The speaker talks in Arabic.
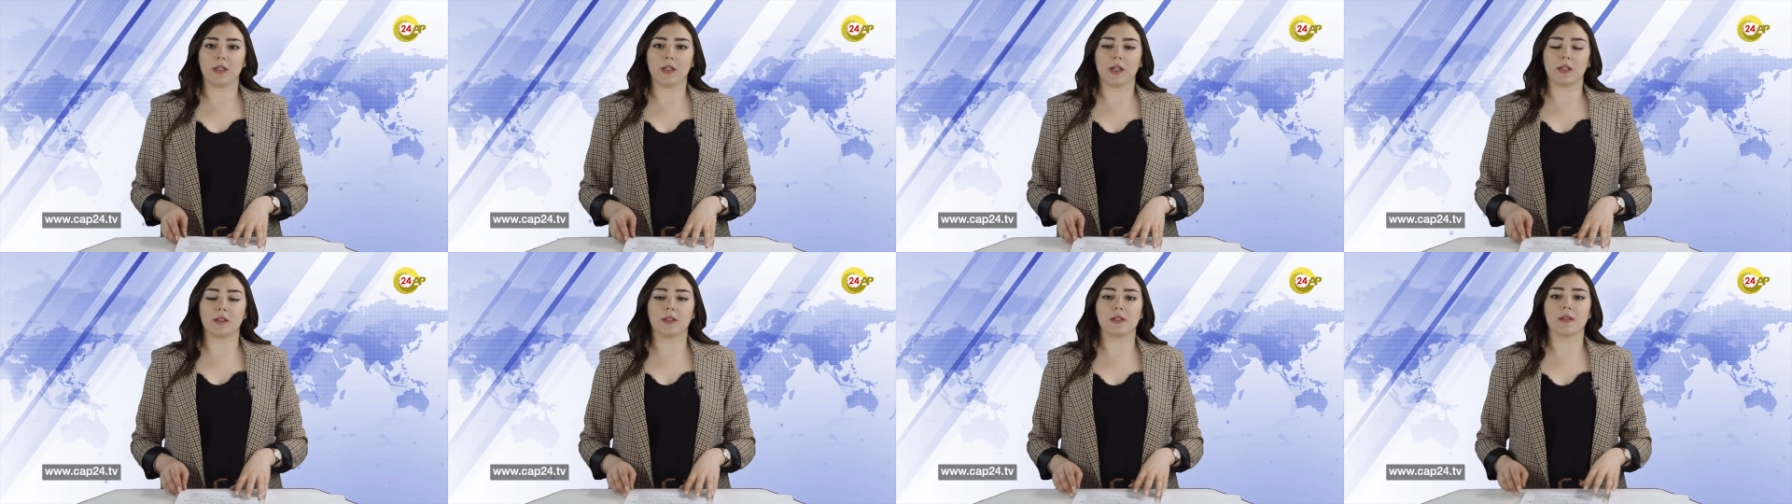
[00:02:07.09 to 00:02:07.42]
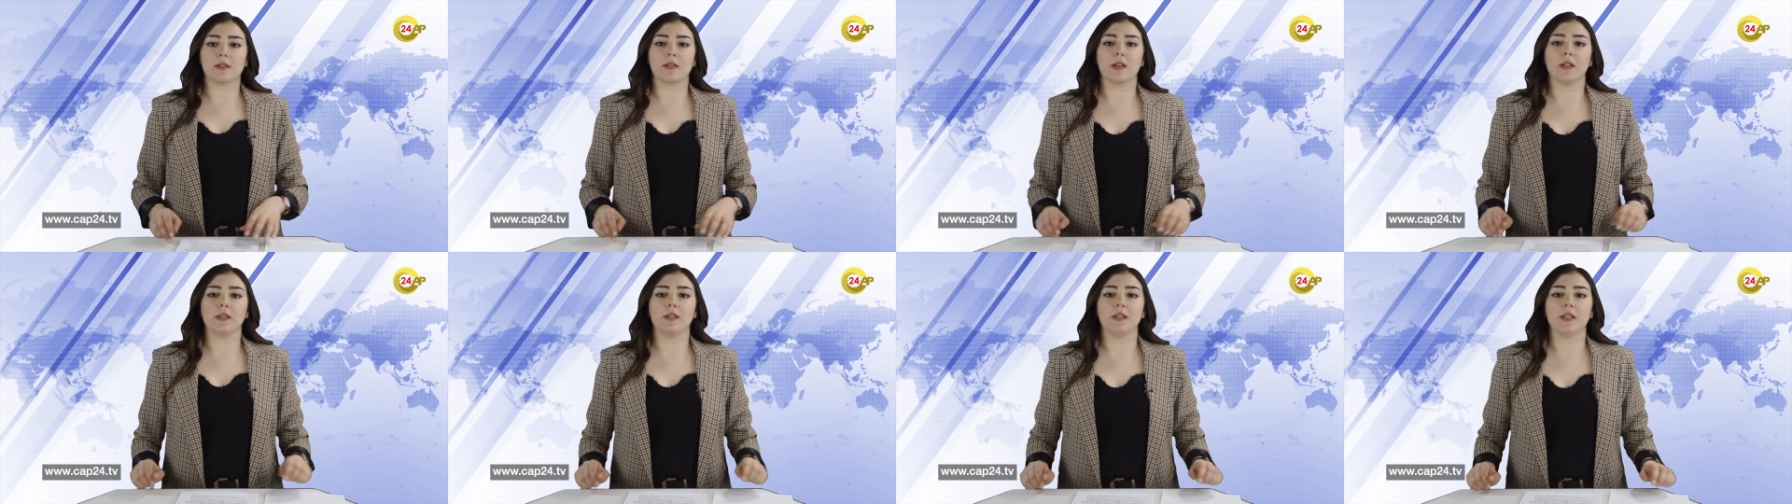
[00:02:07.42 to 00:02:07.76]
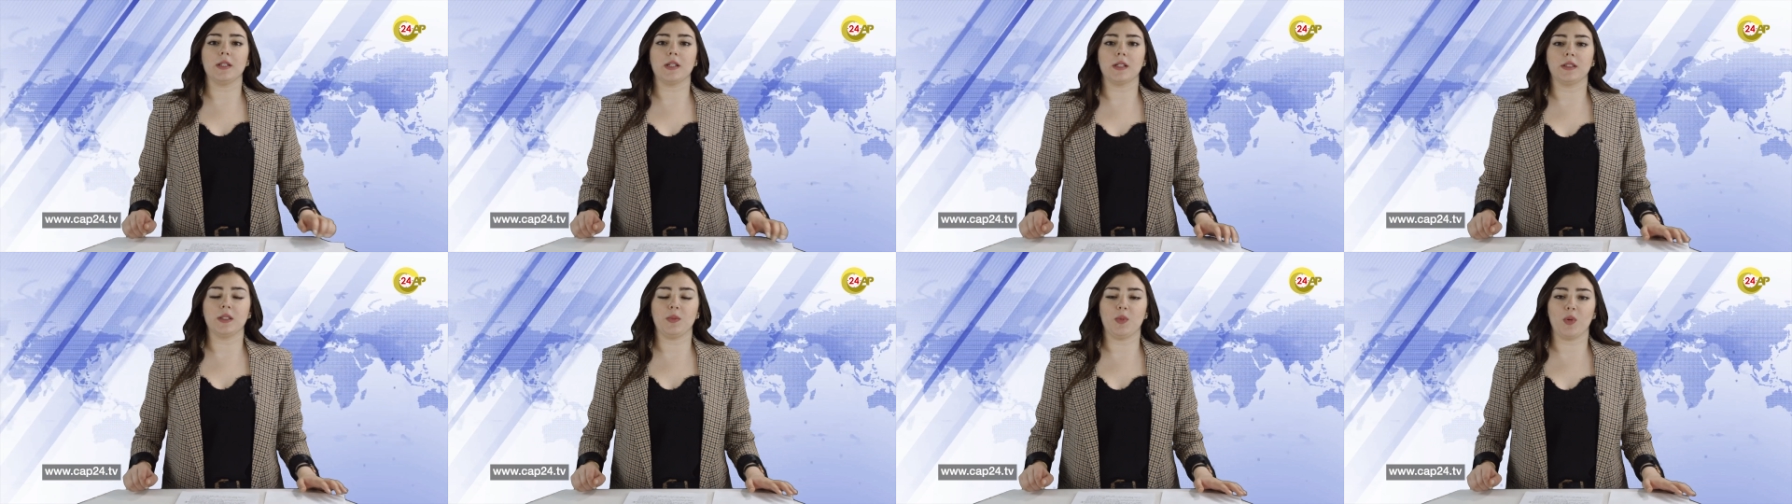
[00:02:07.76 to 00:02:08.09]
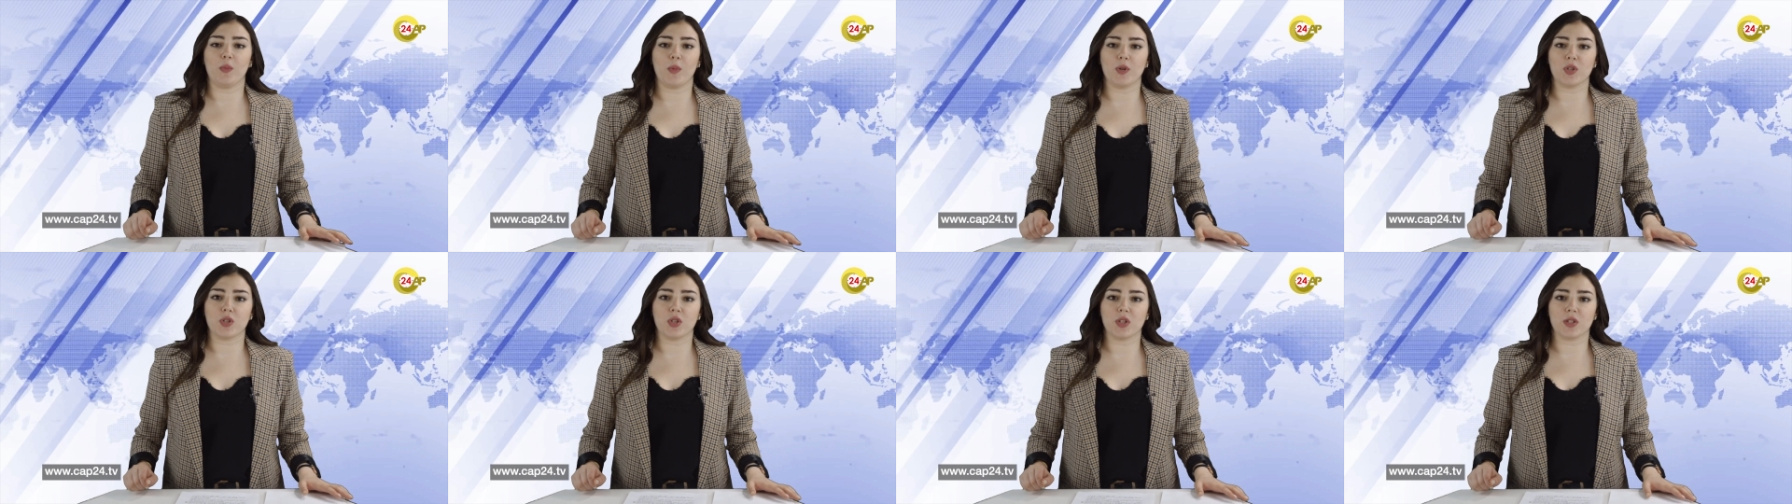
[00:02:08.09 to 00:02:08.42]
الاقتصادية
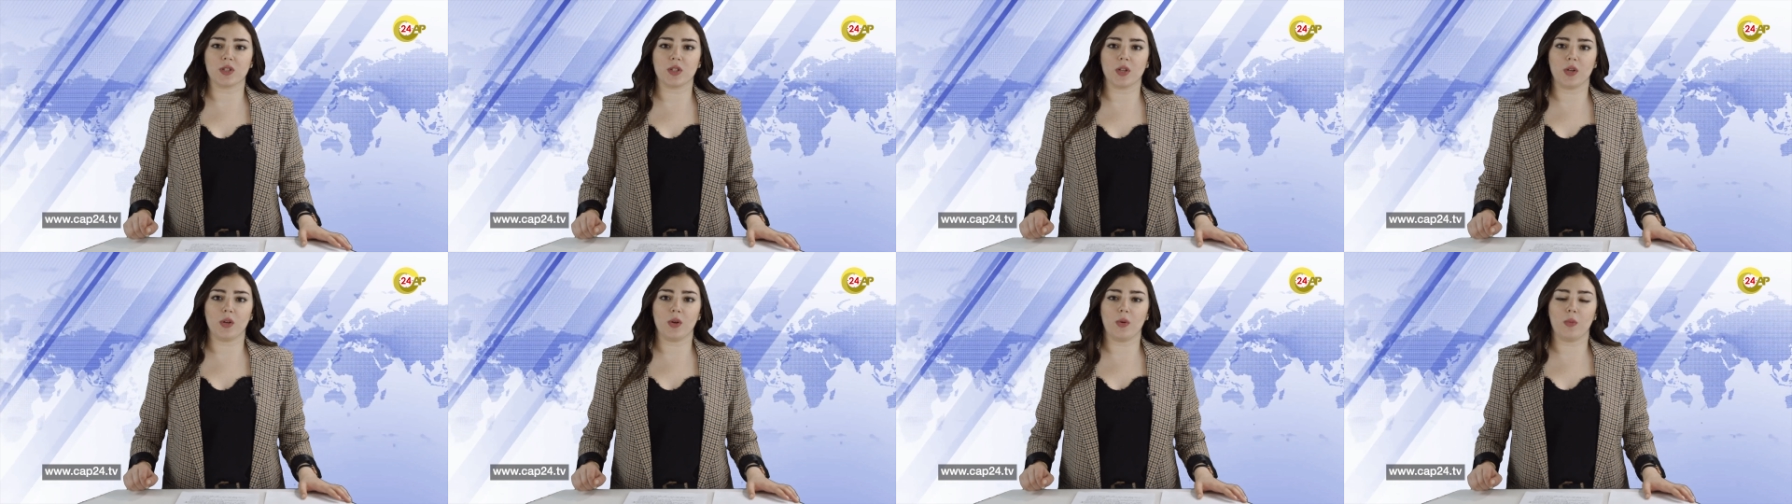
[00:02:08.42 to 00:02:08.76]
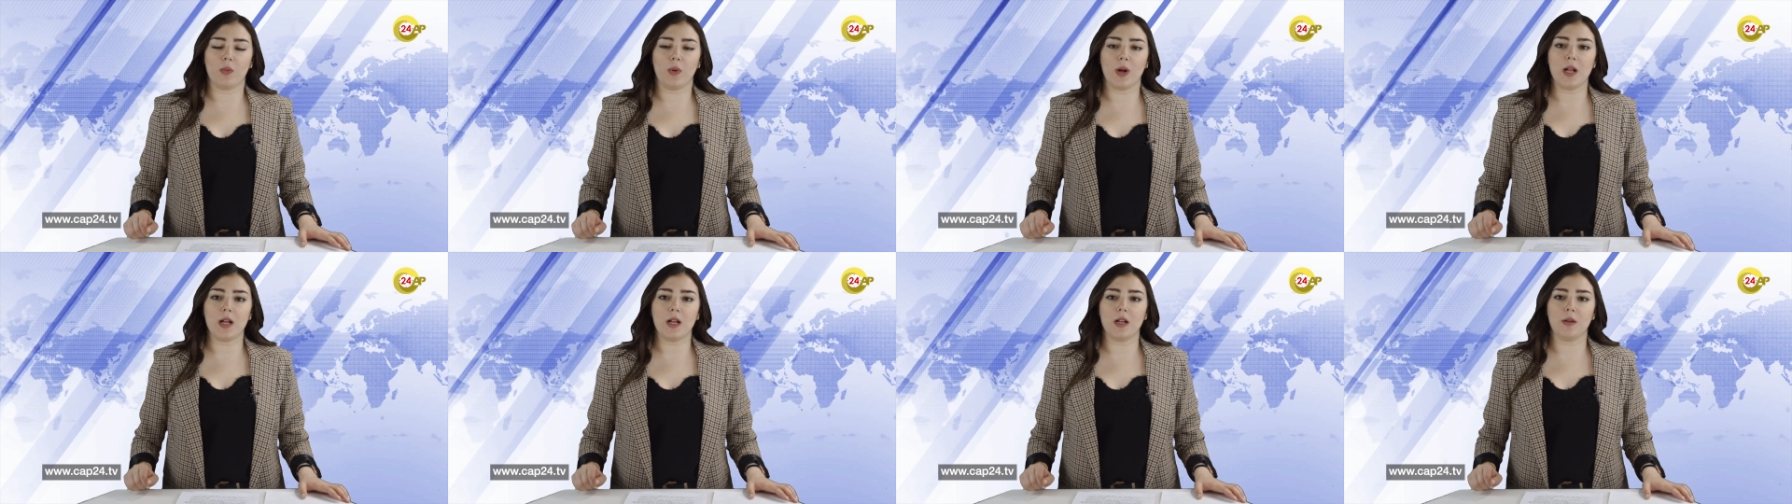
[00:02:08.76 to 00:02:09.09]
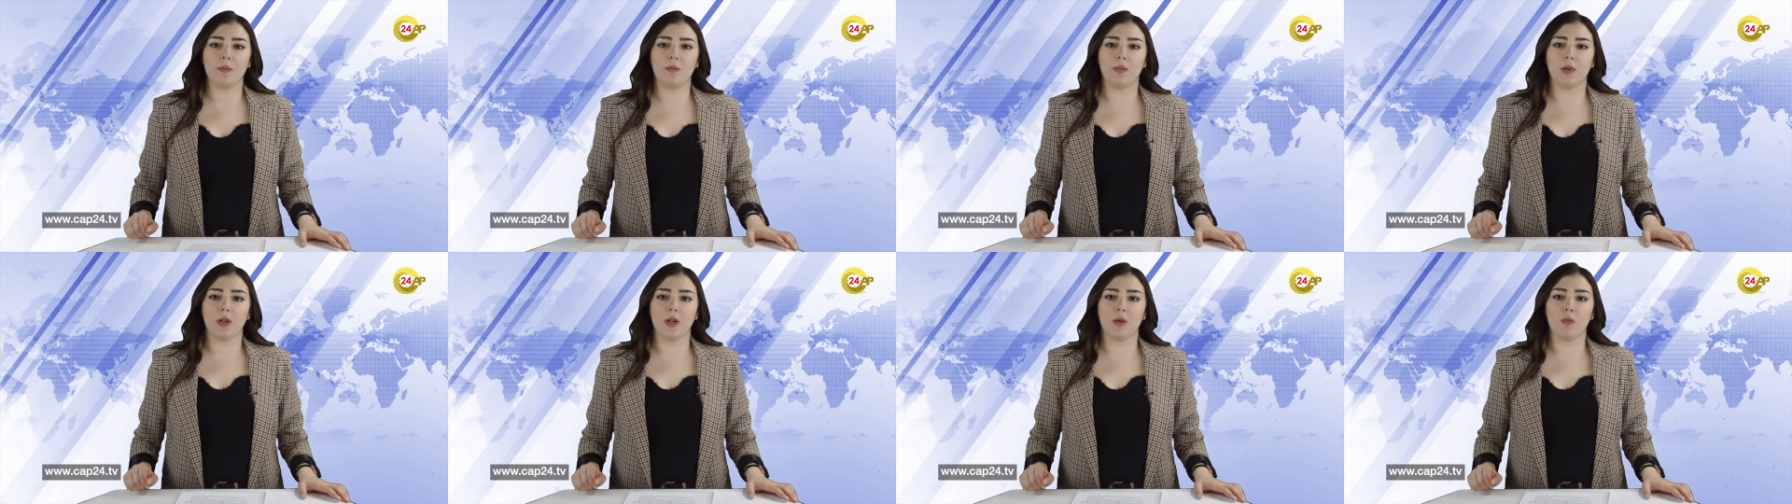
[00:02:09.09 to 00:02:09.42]
بمجلس النواب